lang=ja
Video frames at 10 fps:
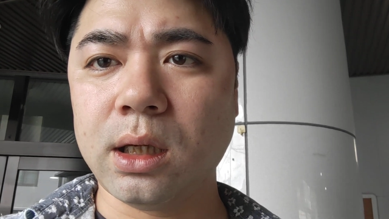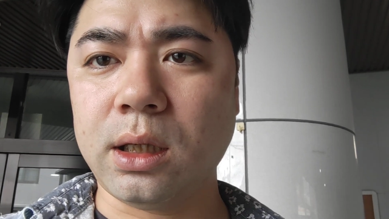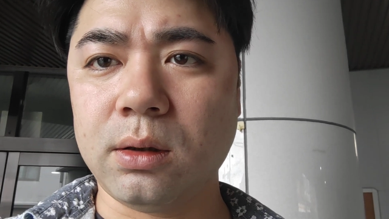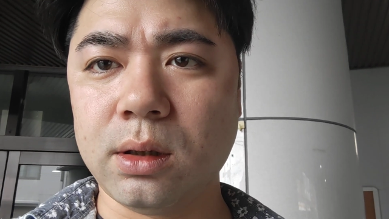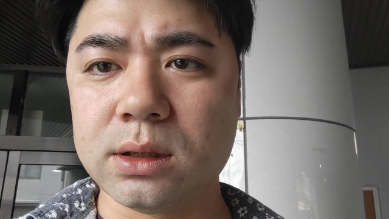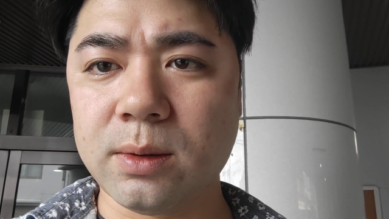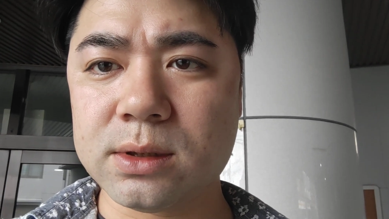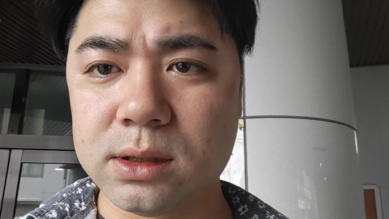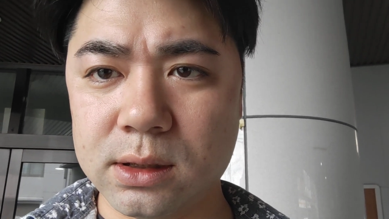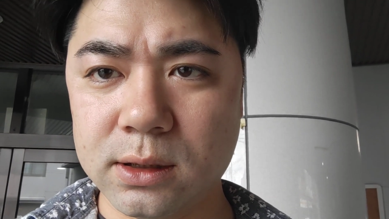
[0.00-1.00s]
はい、おはようござい
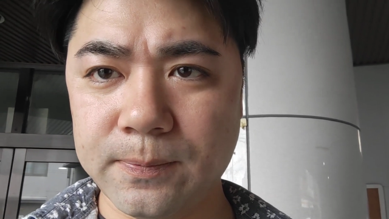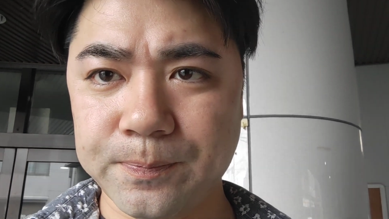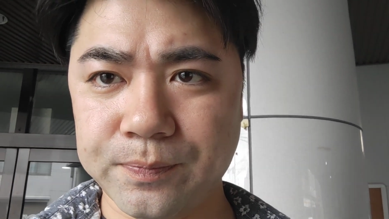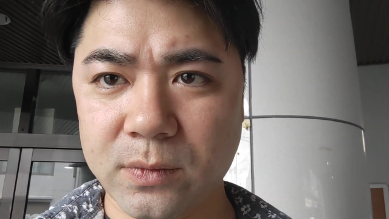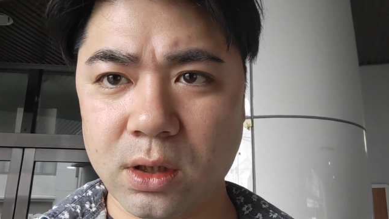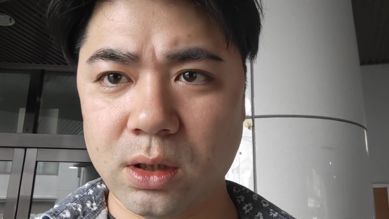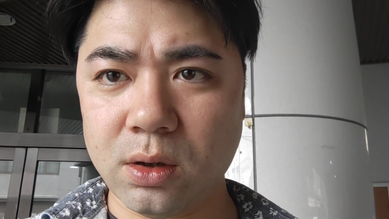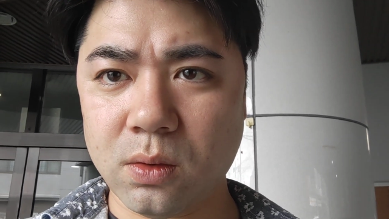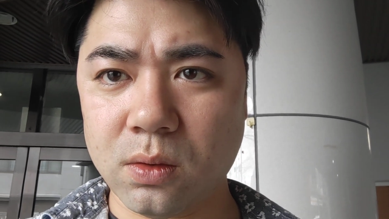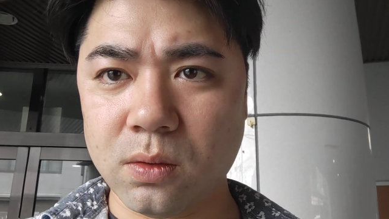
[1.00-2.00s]
ます。
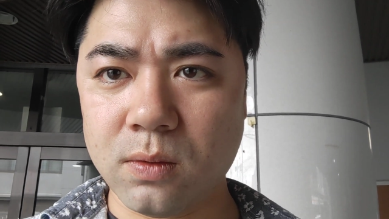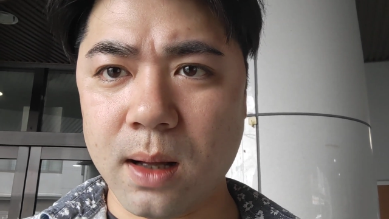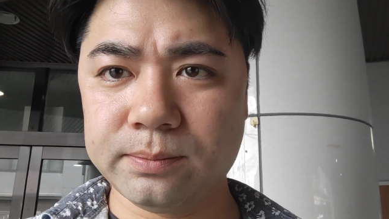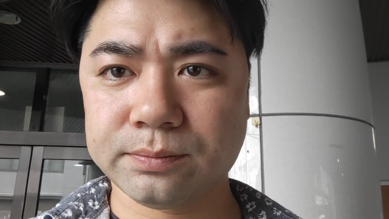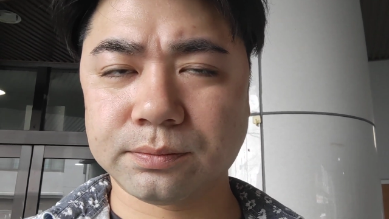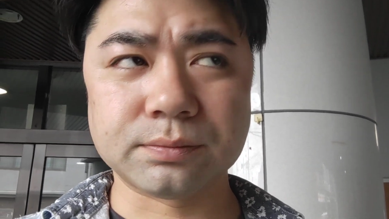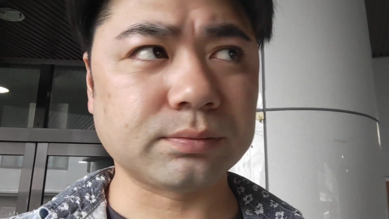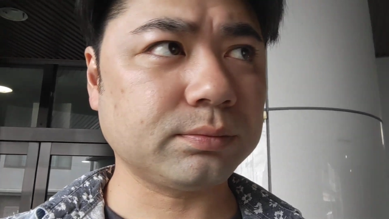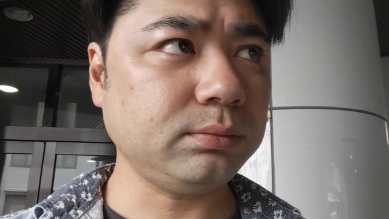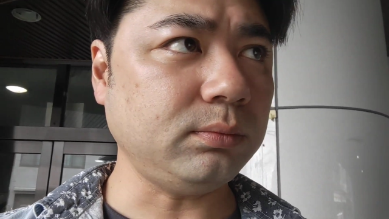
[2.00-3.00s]
今日は、
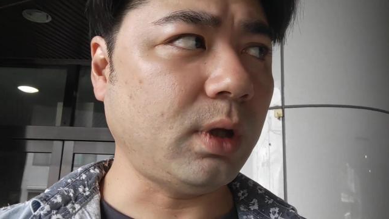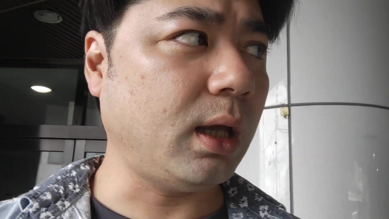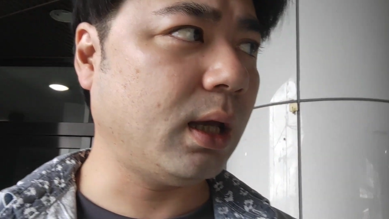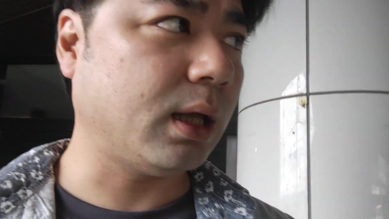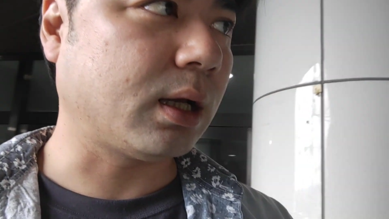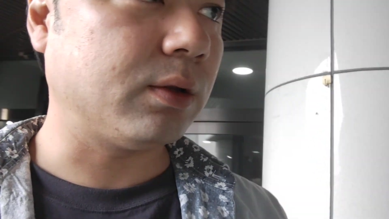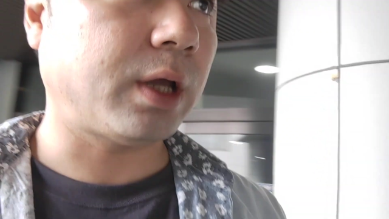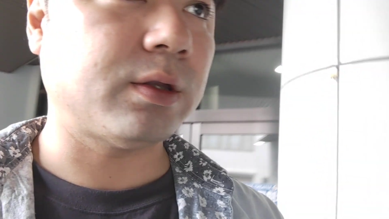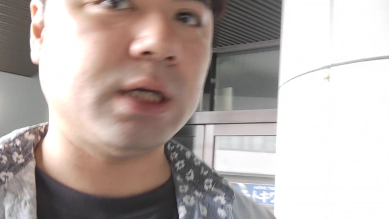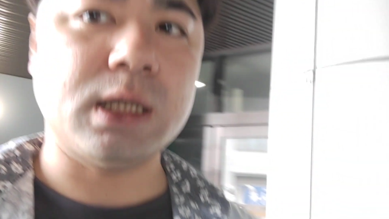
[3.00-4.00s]
えー、長
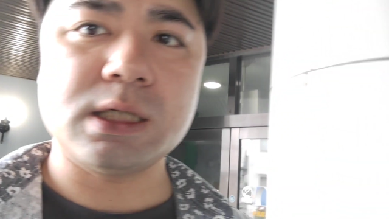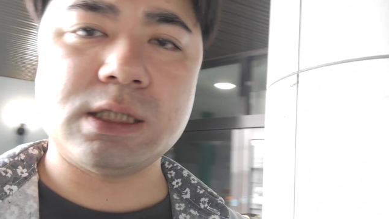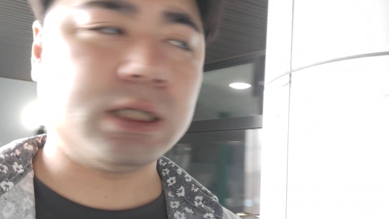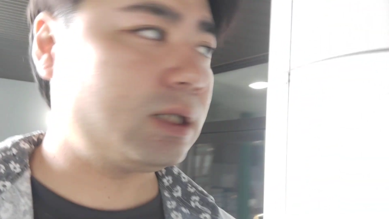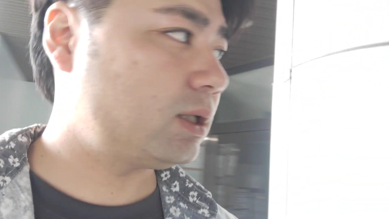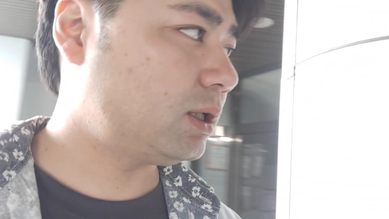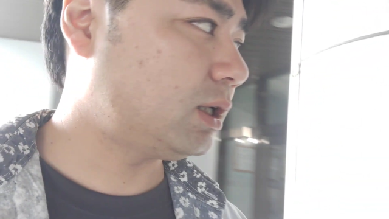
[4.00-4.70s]
野県の飯田市に